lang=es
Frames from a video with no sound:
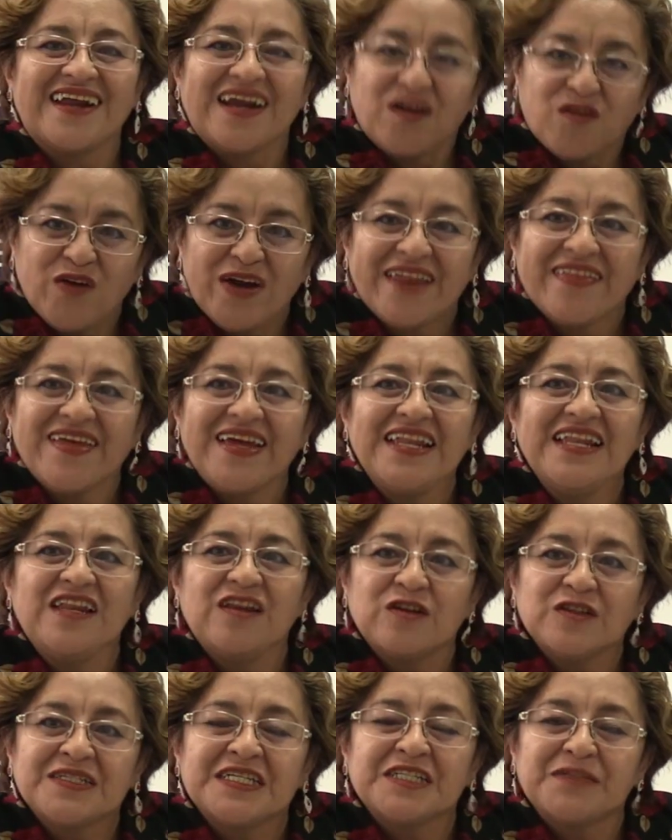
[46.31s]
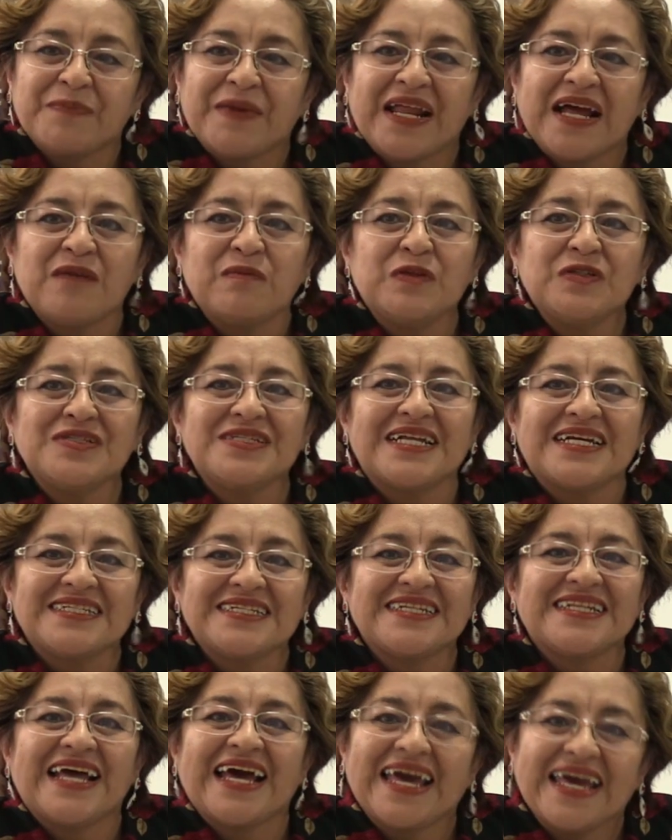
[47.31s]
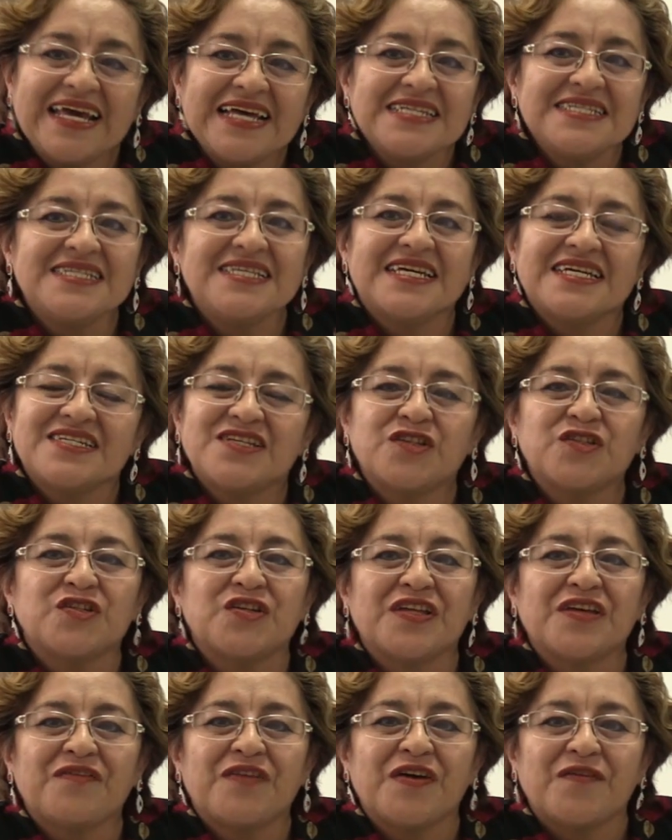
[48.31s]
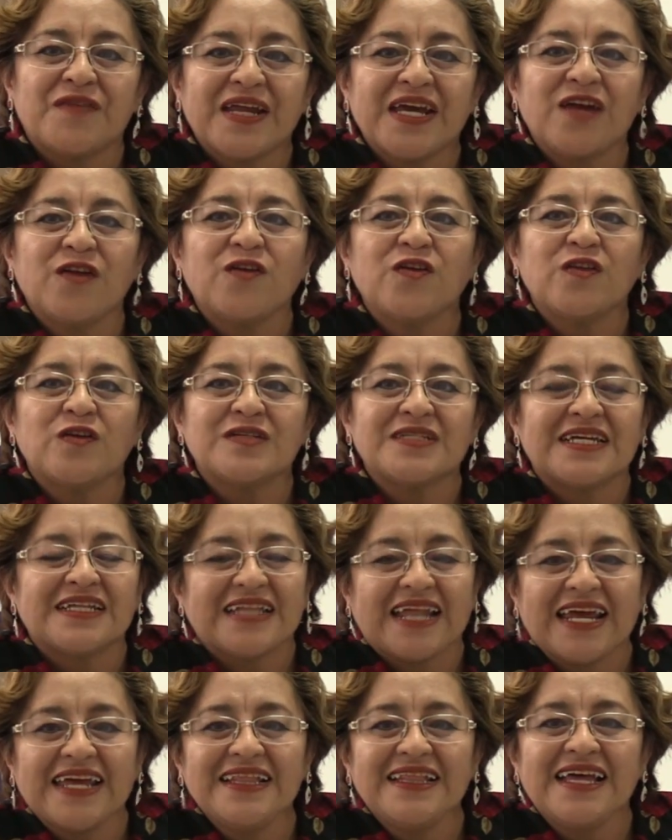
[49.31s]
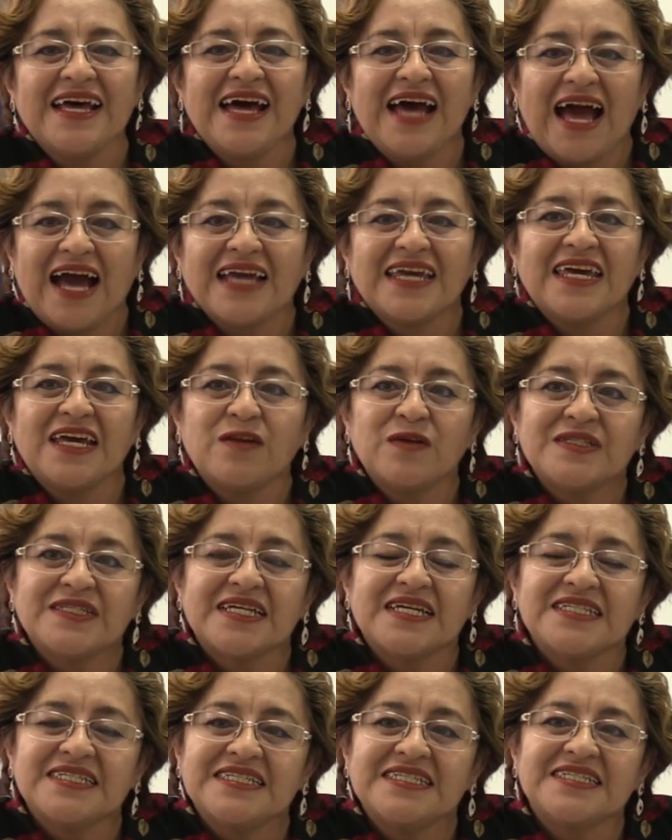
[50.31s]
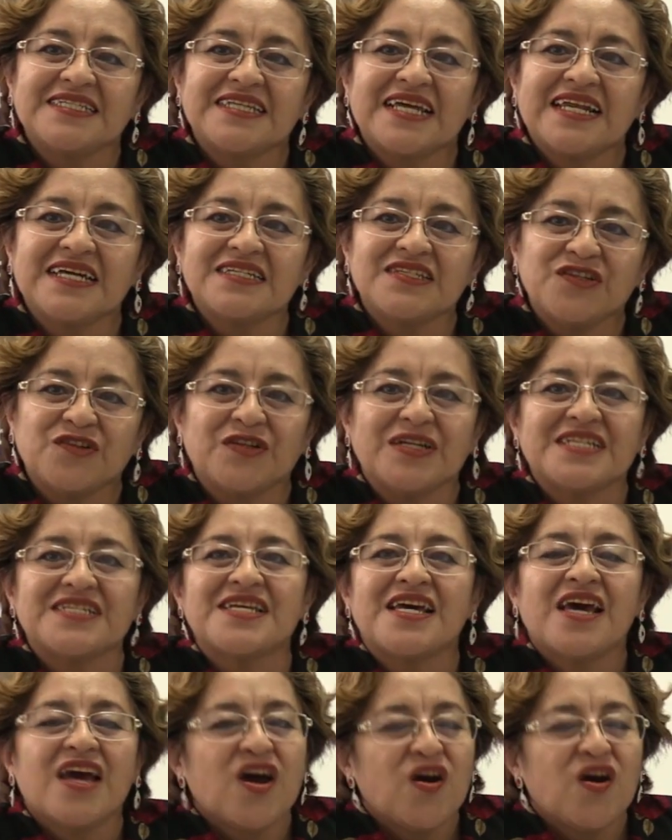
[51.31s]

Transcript: Recuerden, los esperamos, la cita es 18 de febrero, 12.30, aquí en nuestras instalaciones,